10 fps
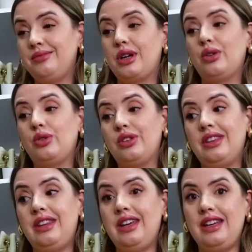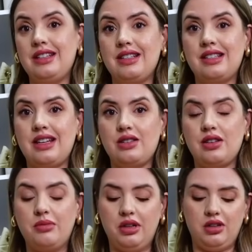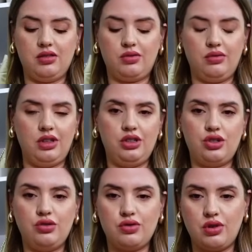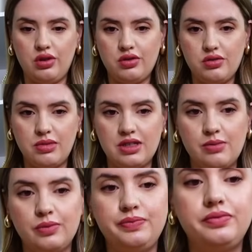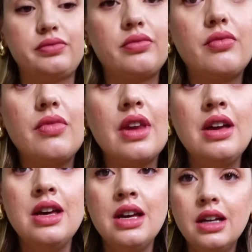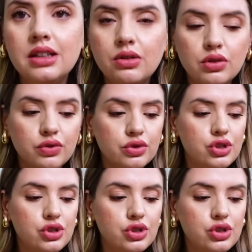porque eu tô desde as seis da manhã com lente nos olhos mesmo. Então eu vou